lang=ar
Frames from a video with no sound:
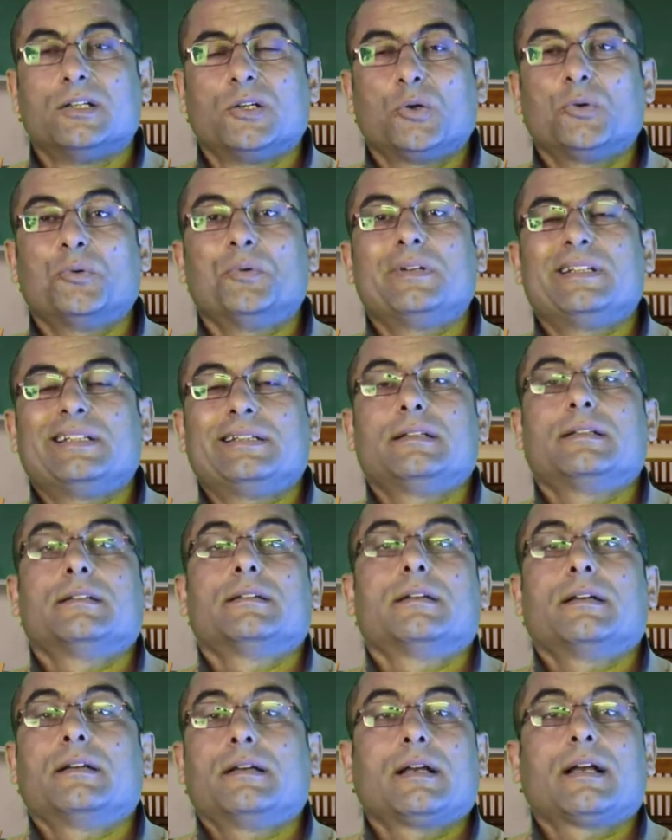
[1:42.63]

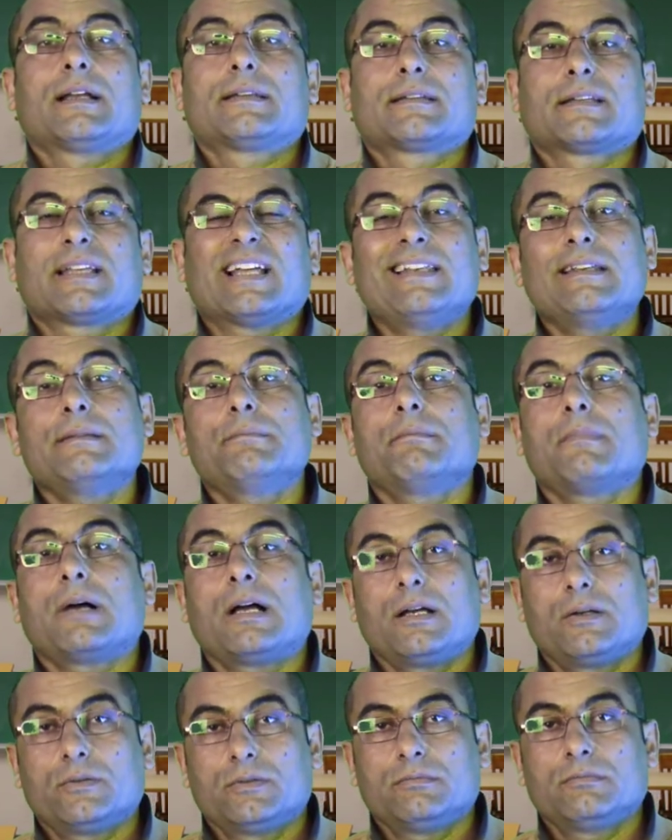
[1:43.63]
واتكلم
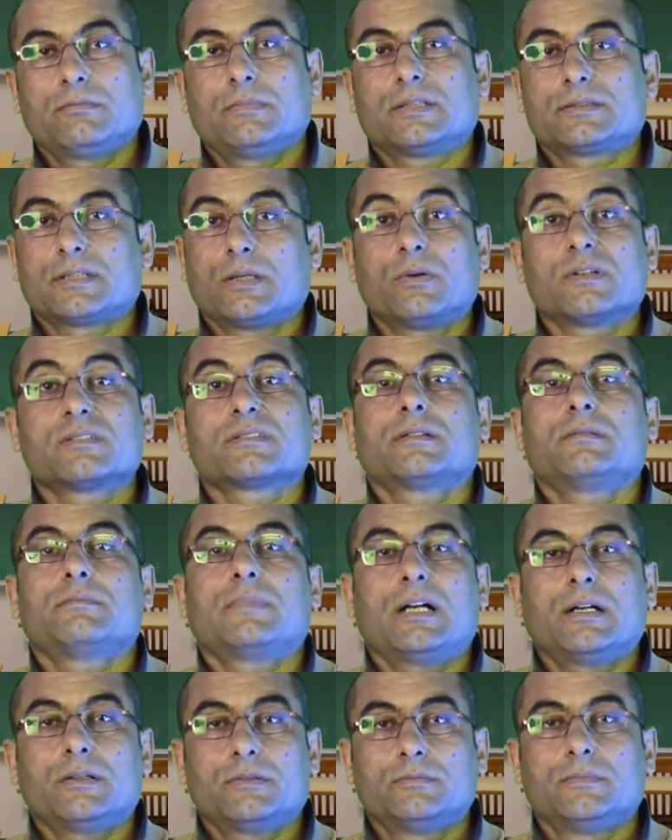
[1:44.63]
معاهم اتواصل
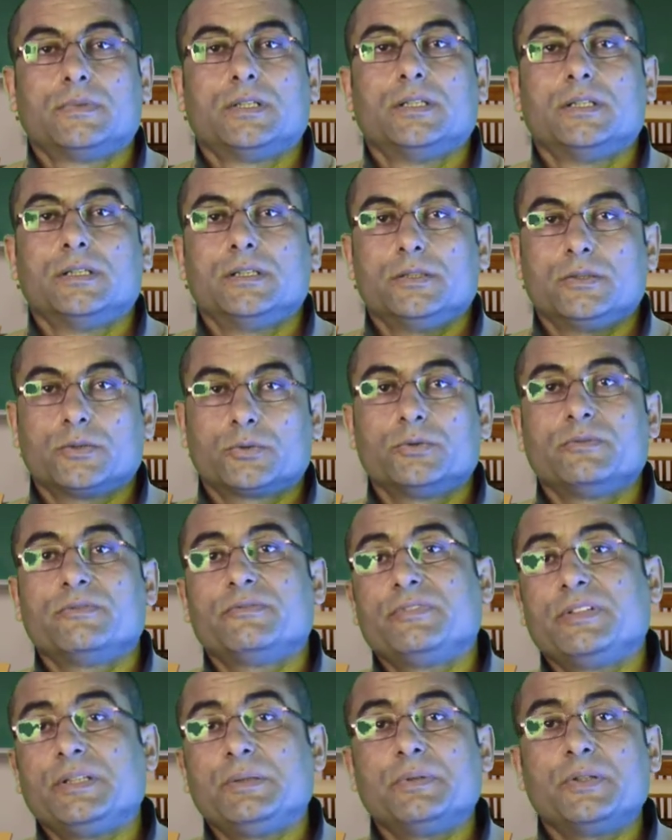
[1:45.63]
معاهم يكون
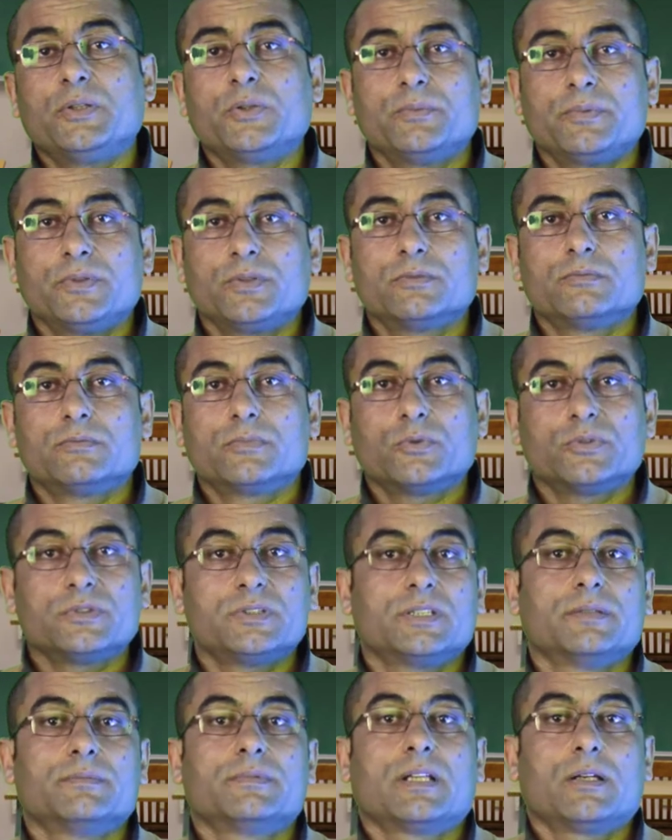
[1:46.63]
في بيني وبينهم
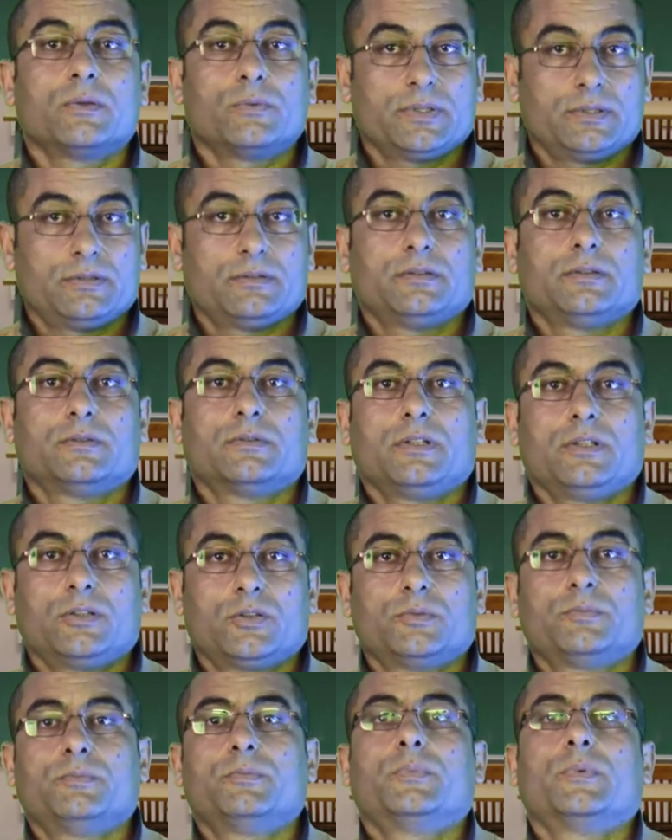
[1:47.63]
جزء من الود
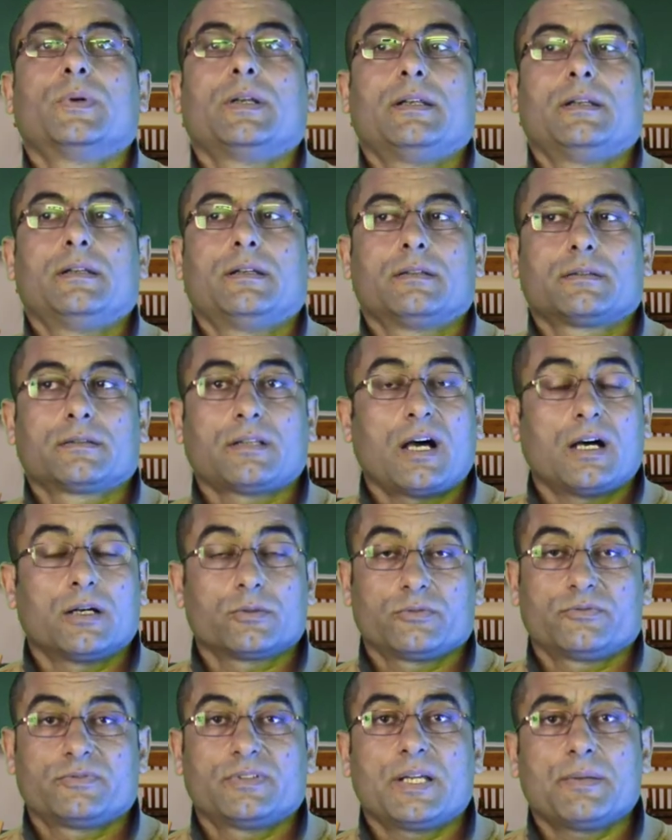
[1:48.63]
والحب
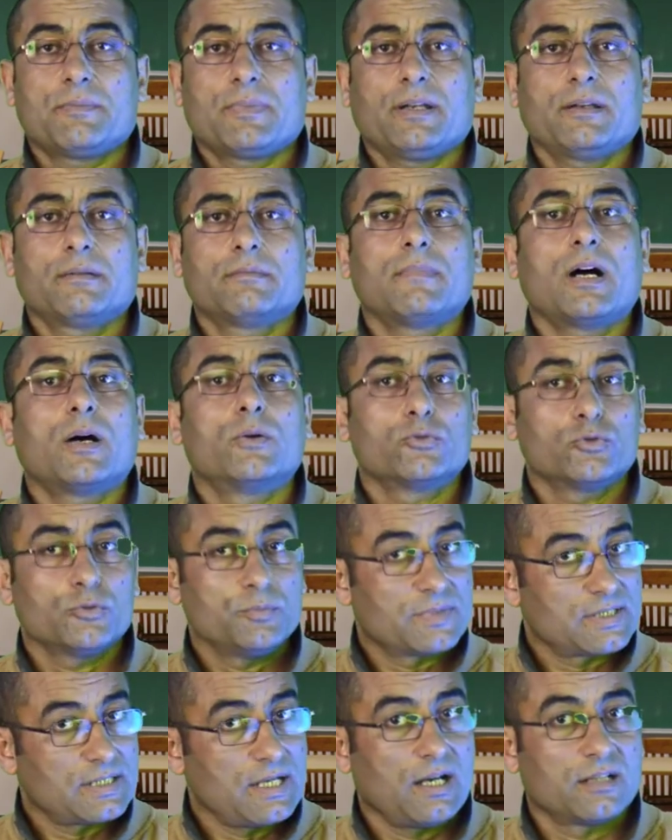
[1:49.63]
والتعاطف دايما مع وجود
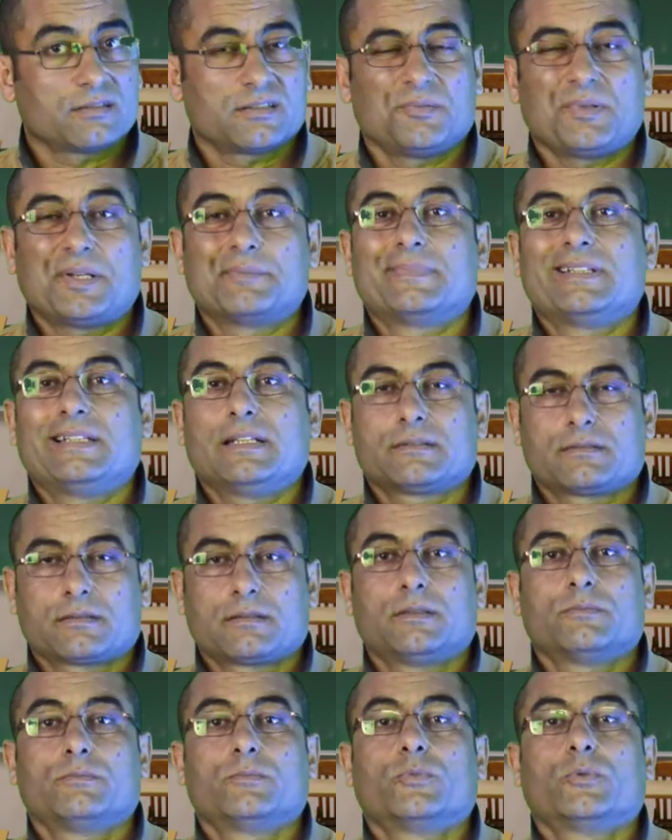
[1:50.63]
مساحه طبعا من
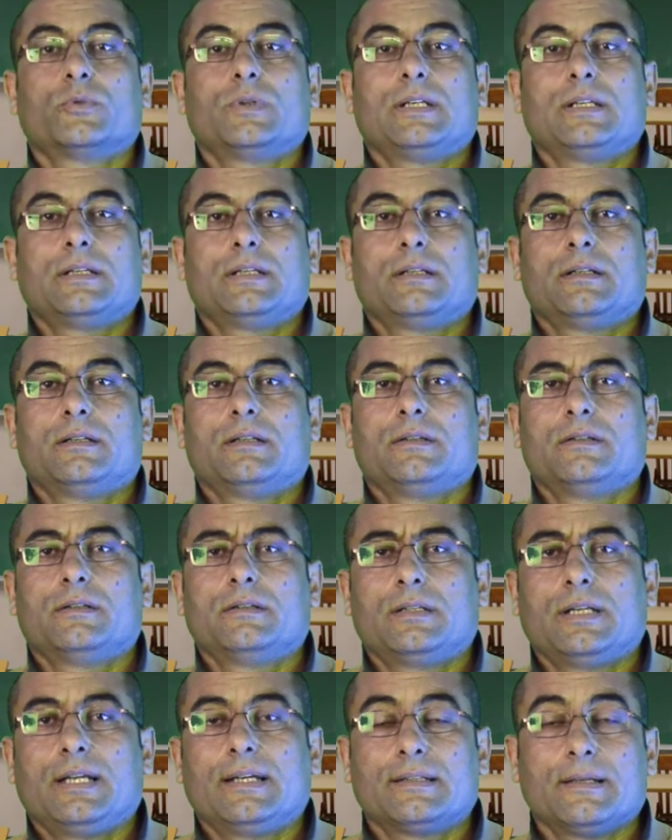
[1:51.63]
الاحترام
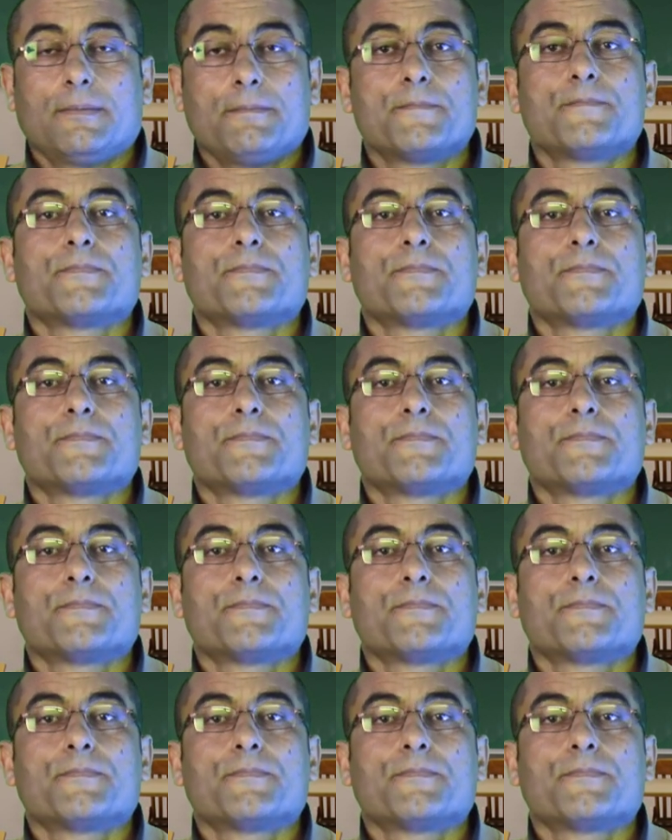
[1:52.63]
والادب